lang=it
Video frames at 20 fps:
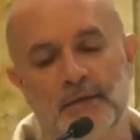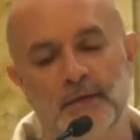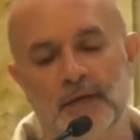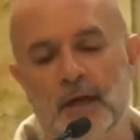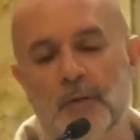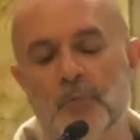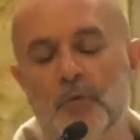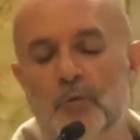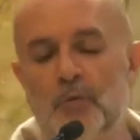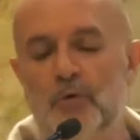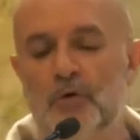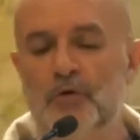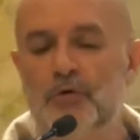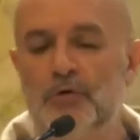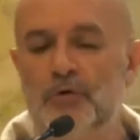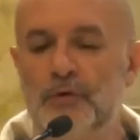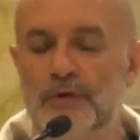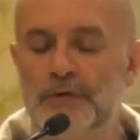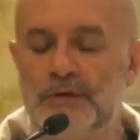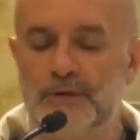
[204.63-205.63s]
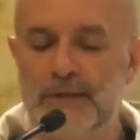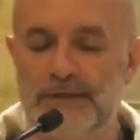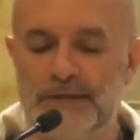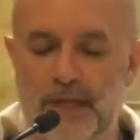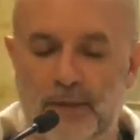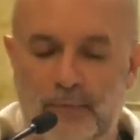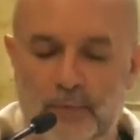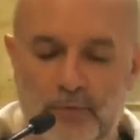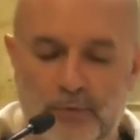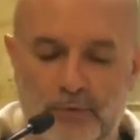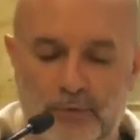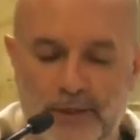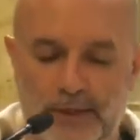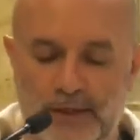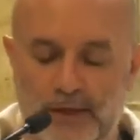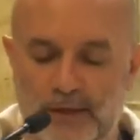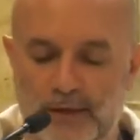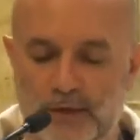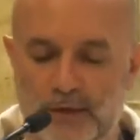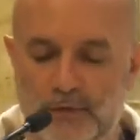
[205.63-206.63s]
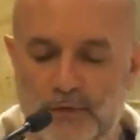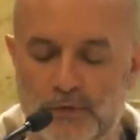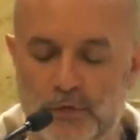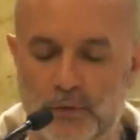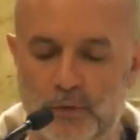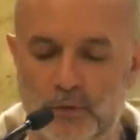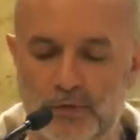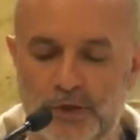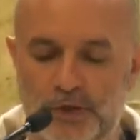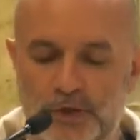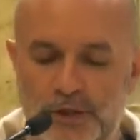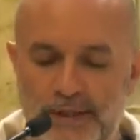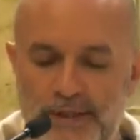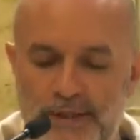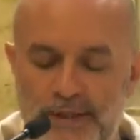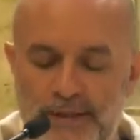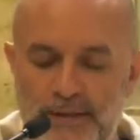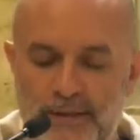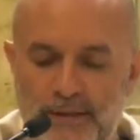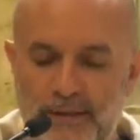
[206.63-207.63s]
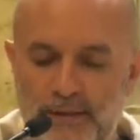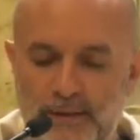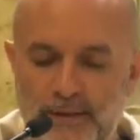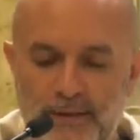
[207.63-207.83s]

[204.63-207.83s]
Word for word: Amo molto questo esempio perché anch'io sono musicista.